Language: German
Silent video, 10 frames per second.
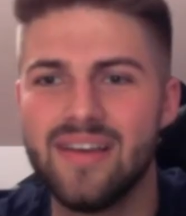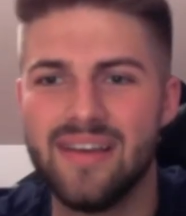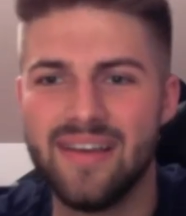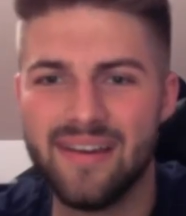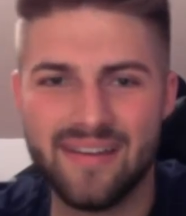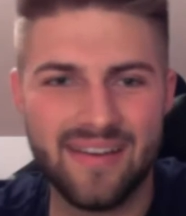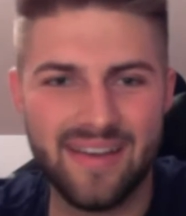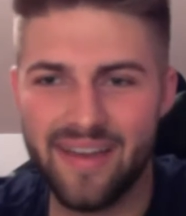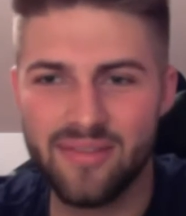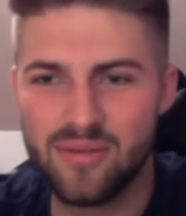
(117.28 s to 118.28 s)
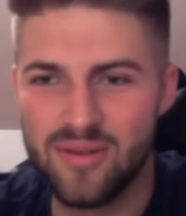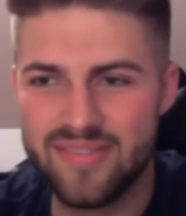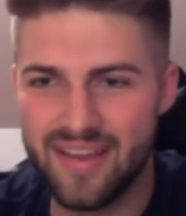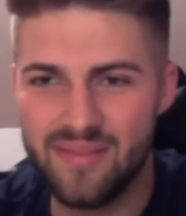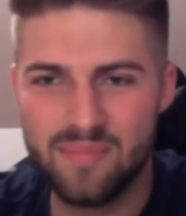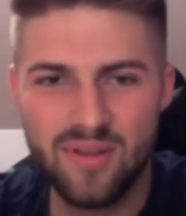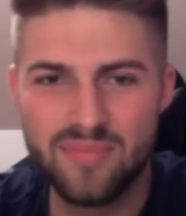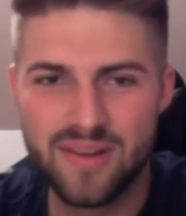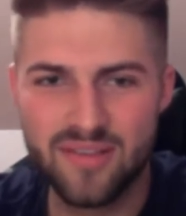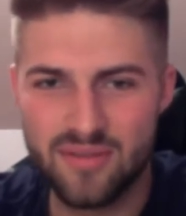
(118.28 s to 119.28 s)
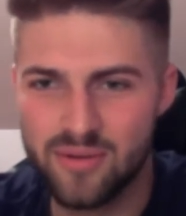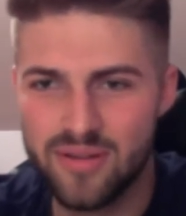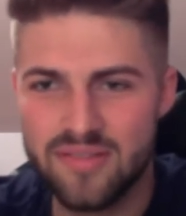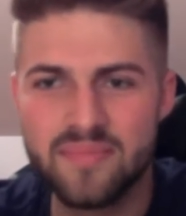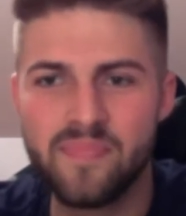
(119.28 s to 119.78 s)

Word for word: Ja, er hat noch kurz Zeit, ich mir das noch kurz.